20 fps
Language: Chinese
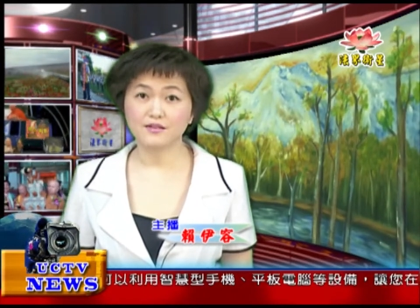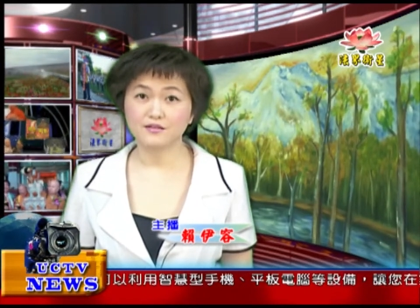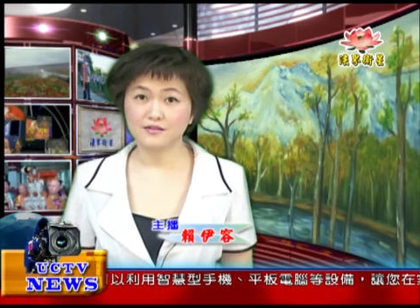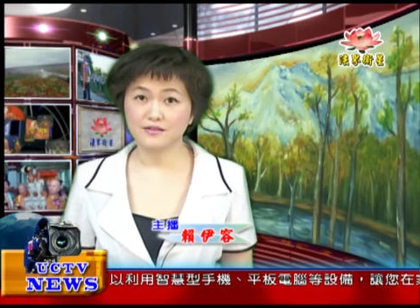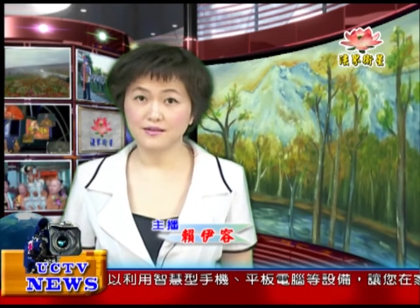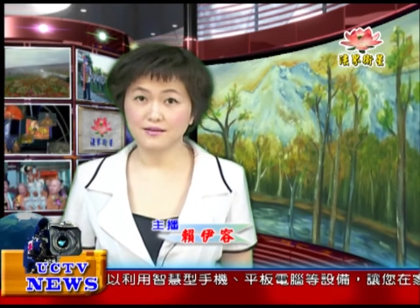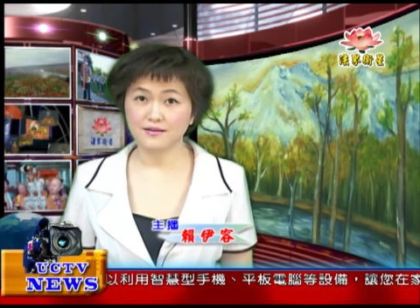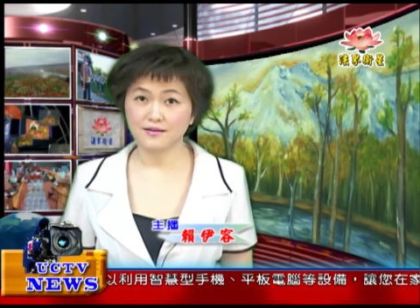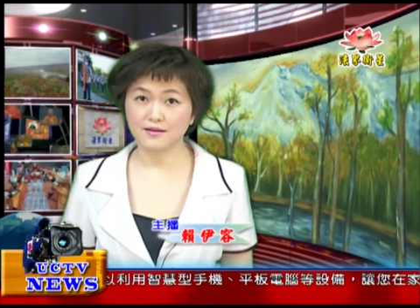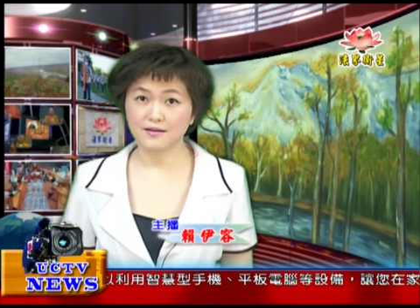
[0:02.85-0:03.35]

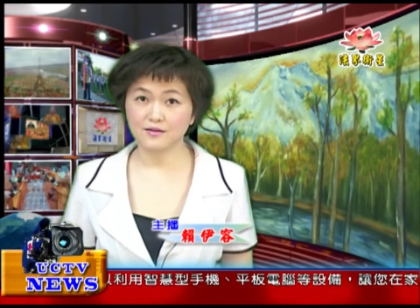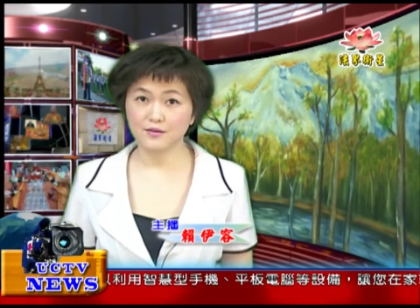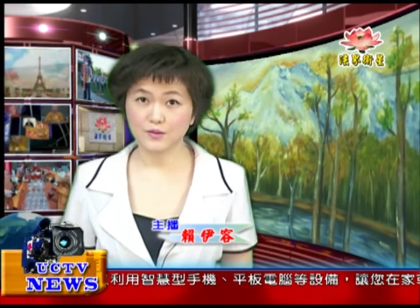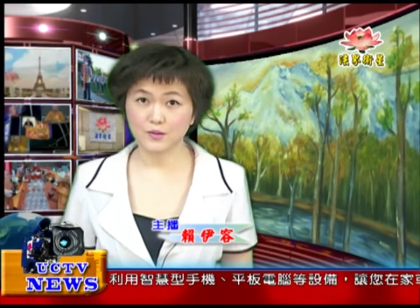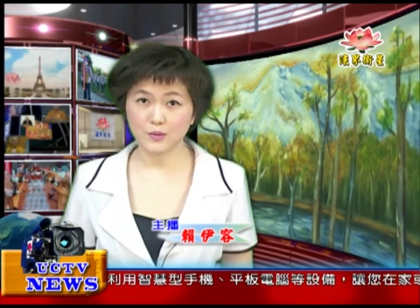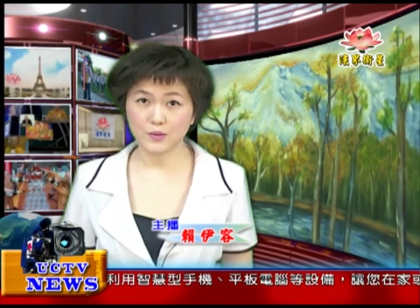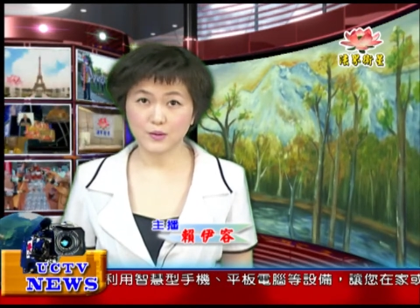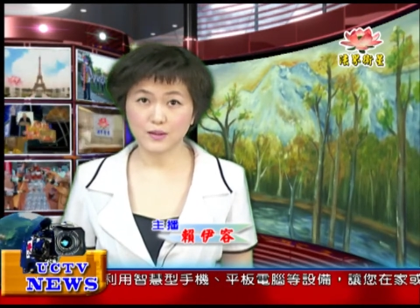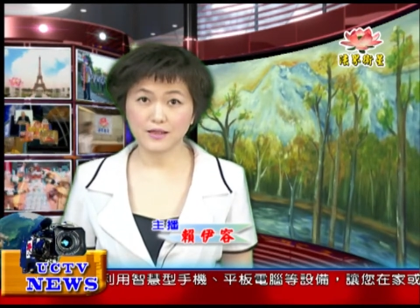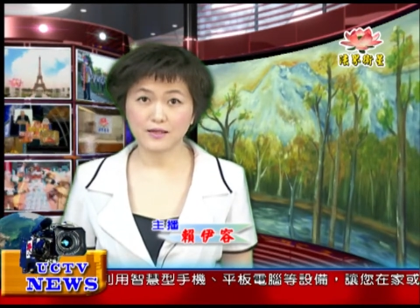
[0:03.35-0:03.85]
让更
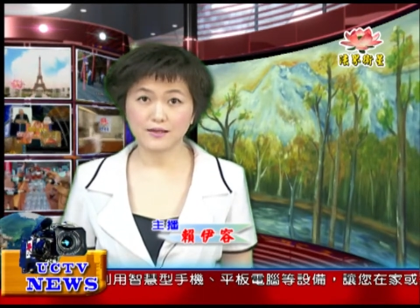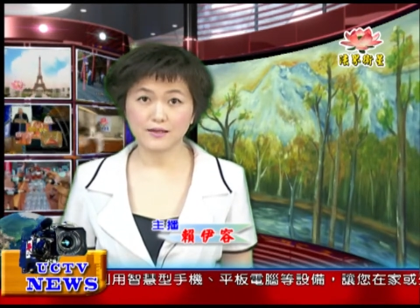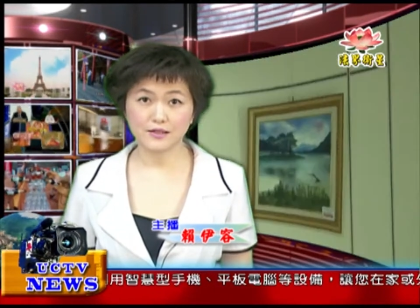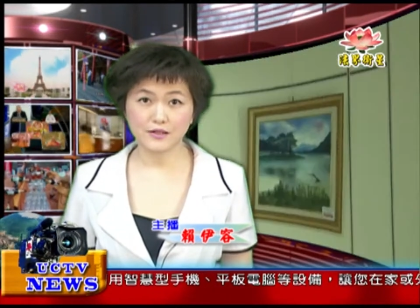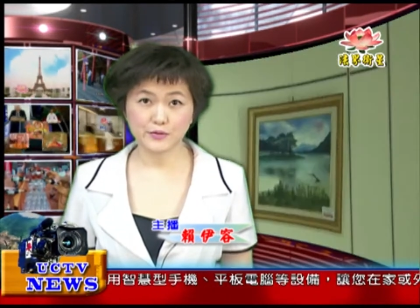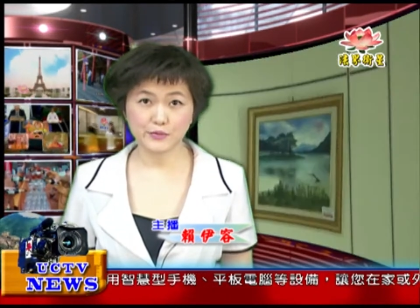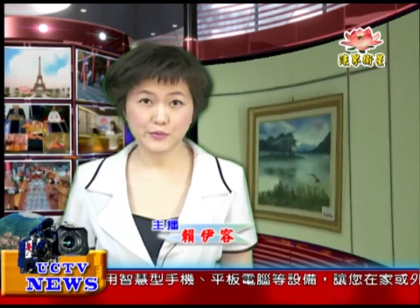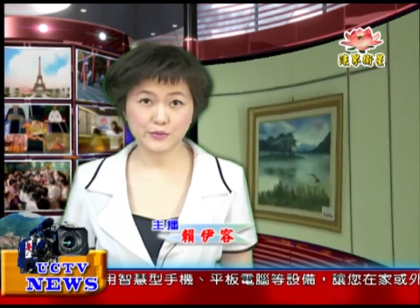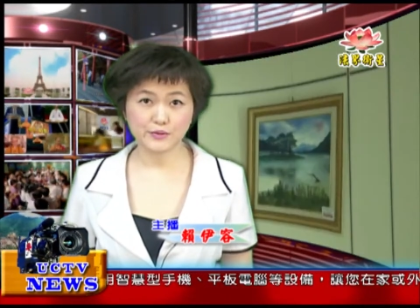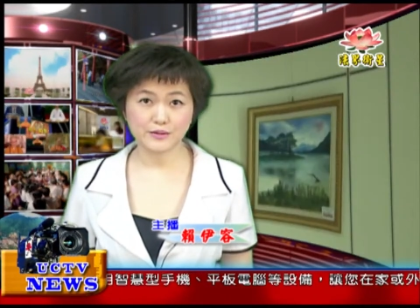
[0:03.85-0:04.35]
多的
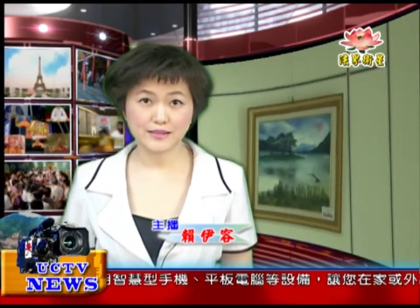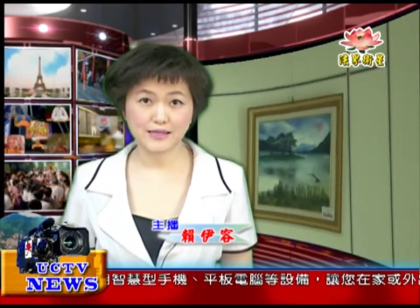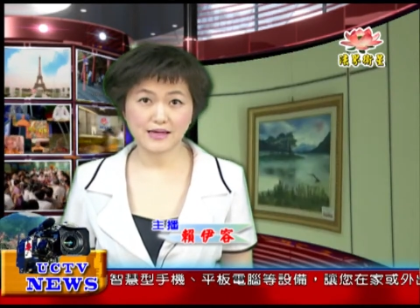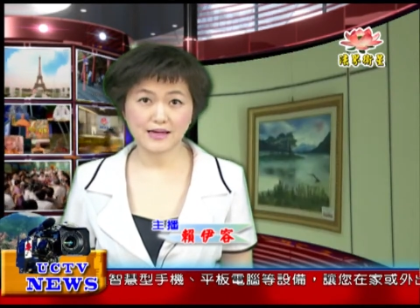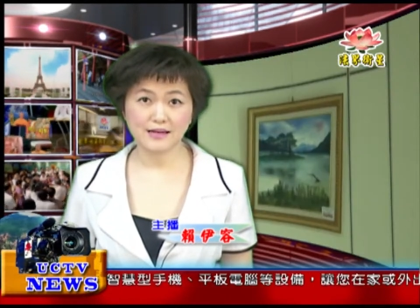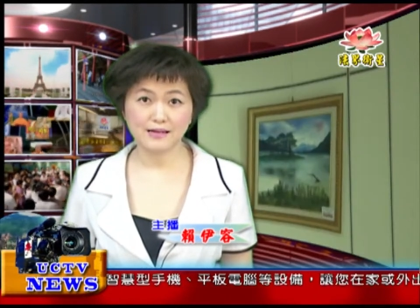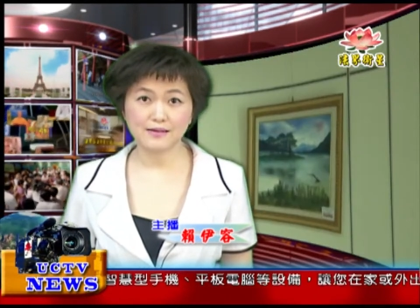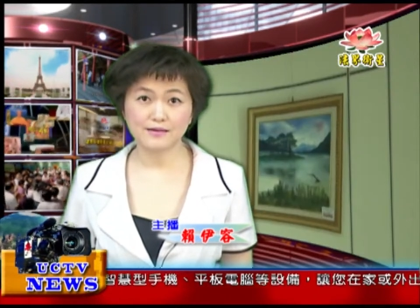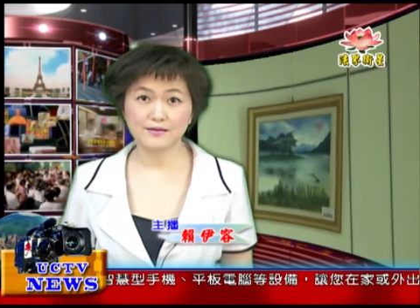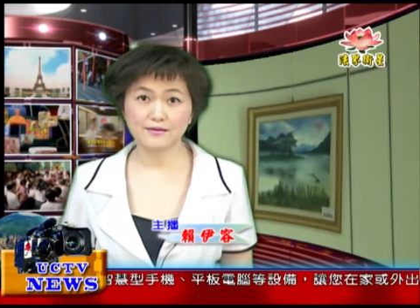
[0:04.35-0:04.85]
艺术
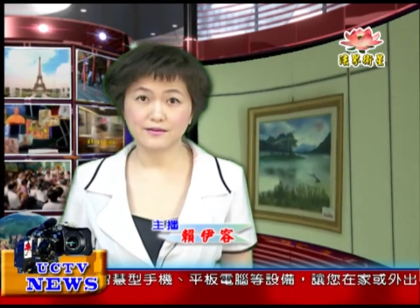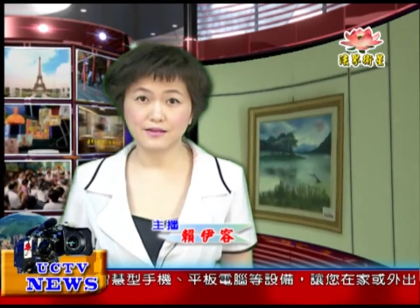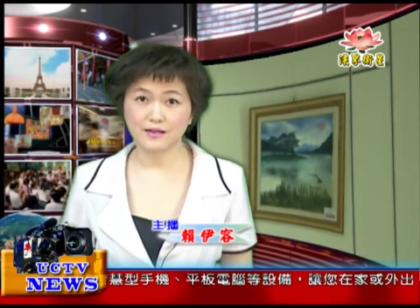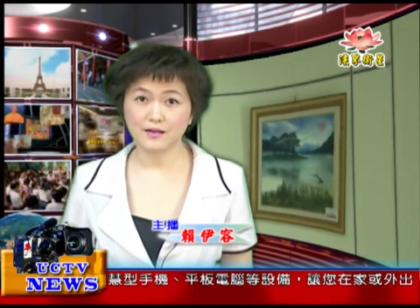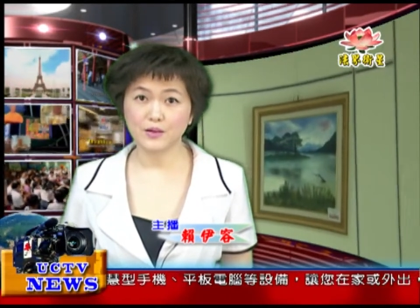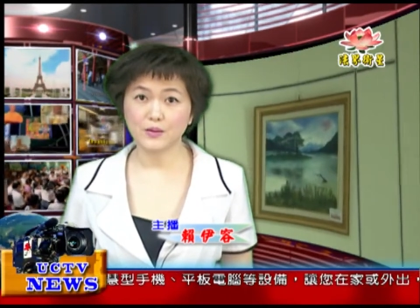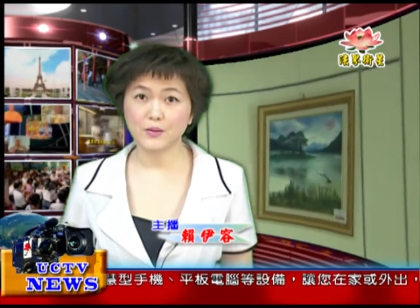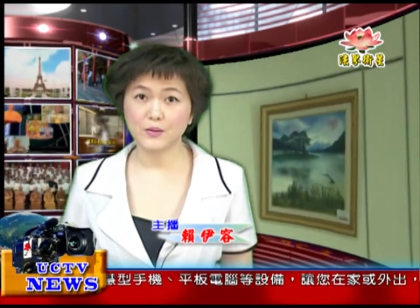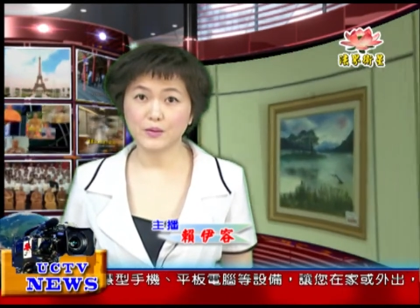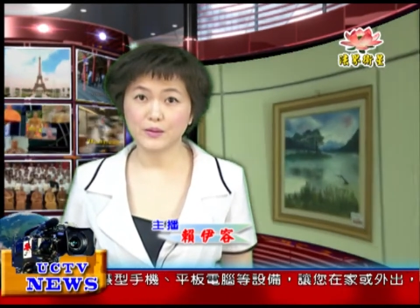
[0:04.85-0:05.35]
家能
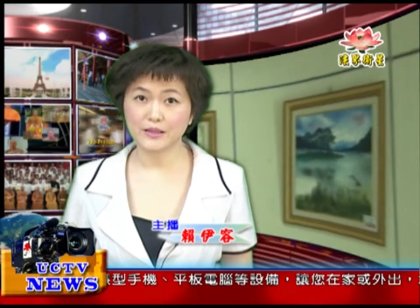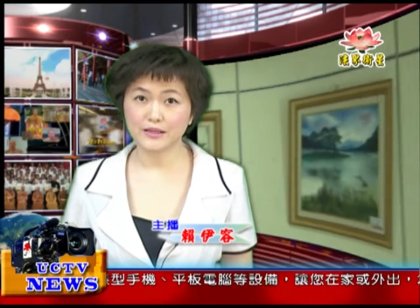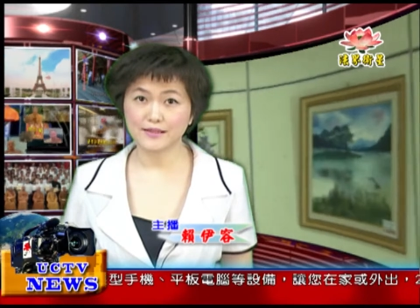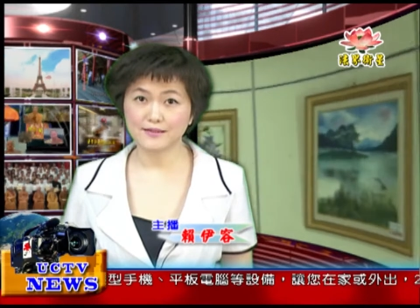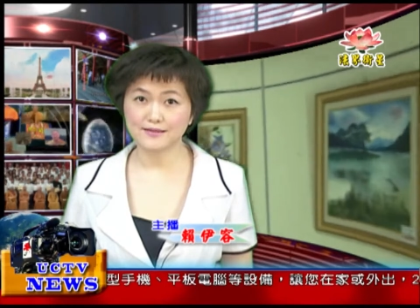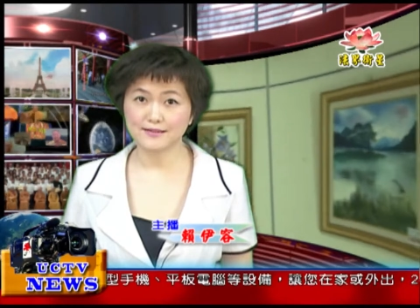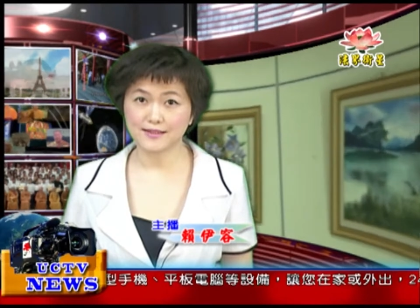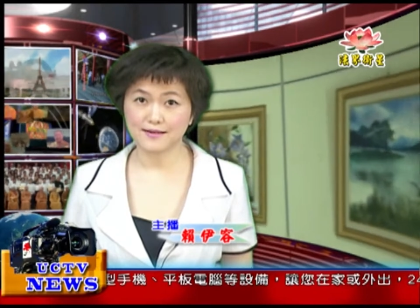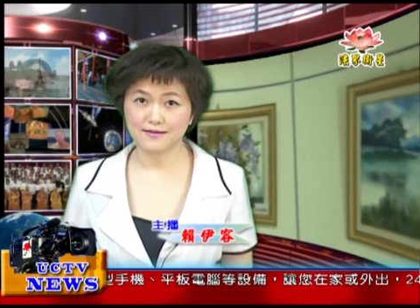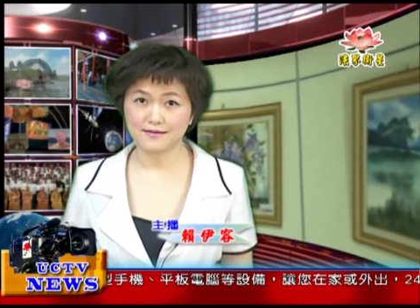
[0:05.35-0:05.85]
够
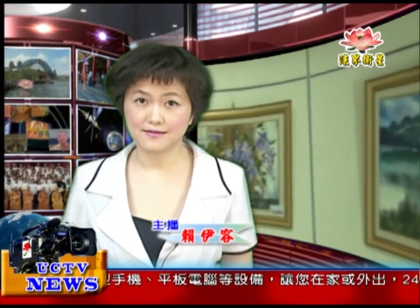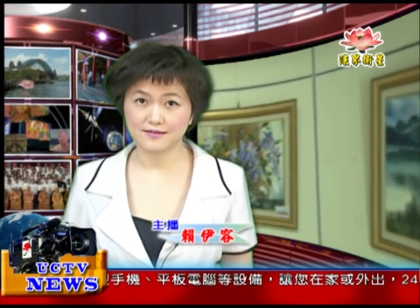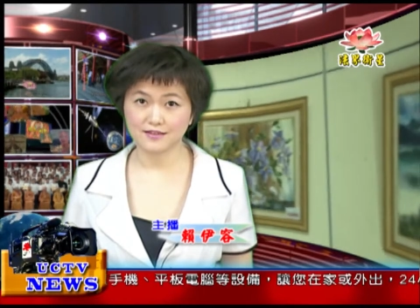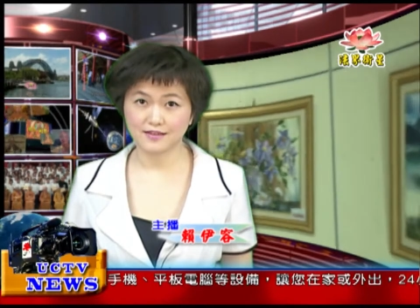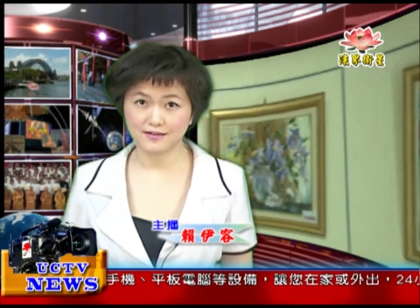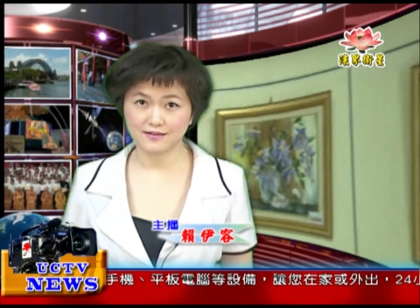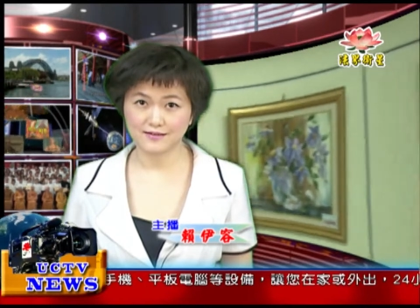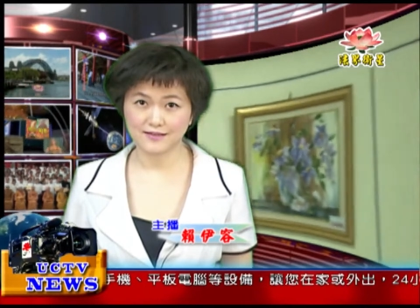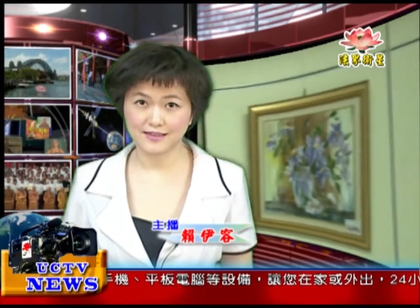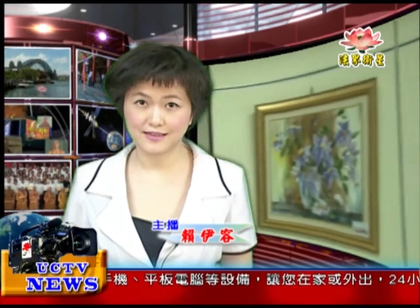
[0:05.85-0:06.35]
一展
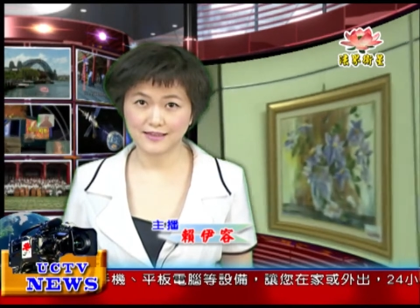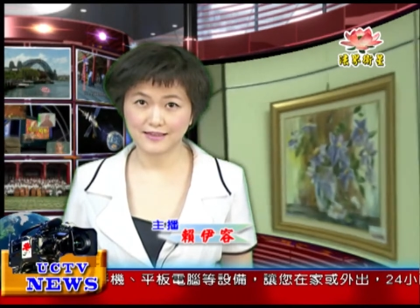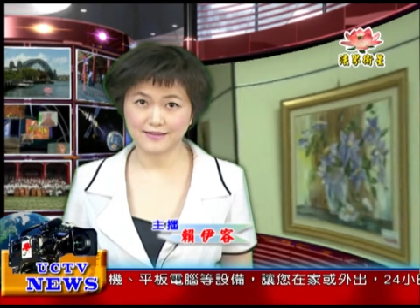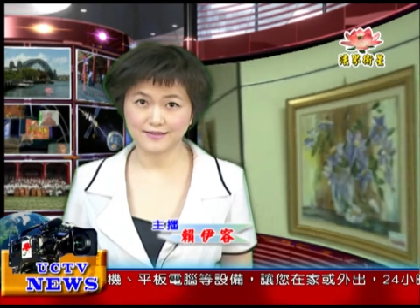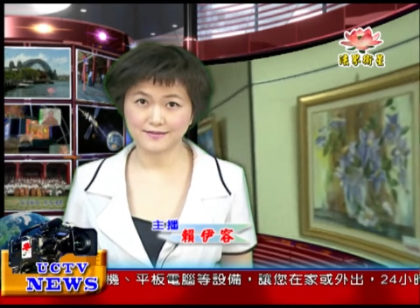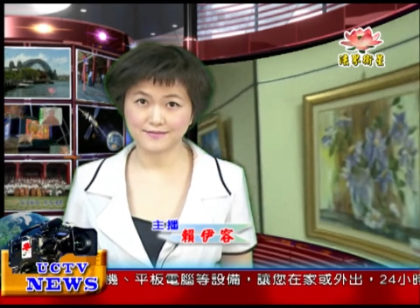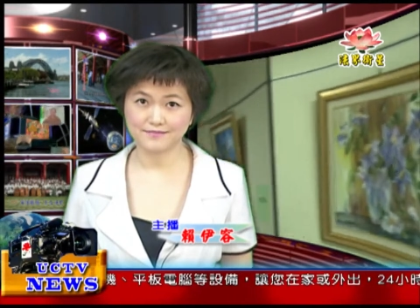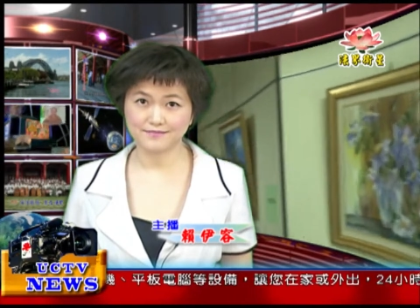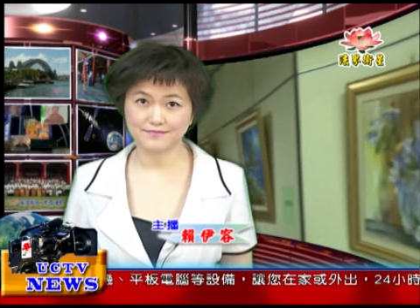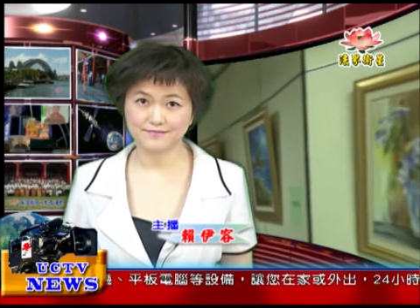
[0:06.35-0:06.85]
长
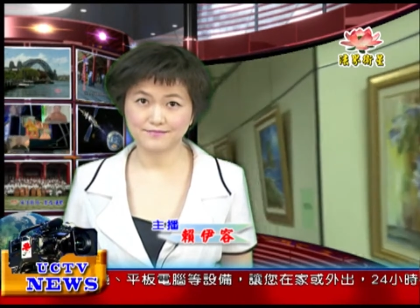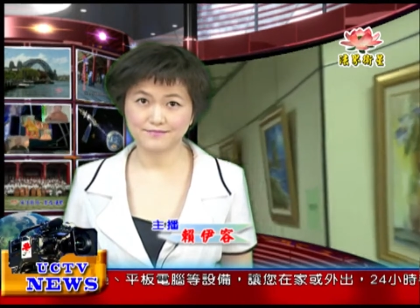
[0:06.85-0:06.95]
才。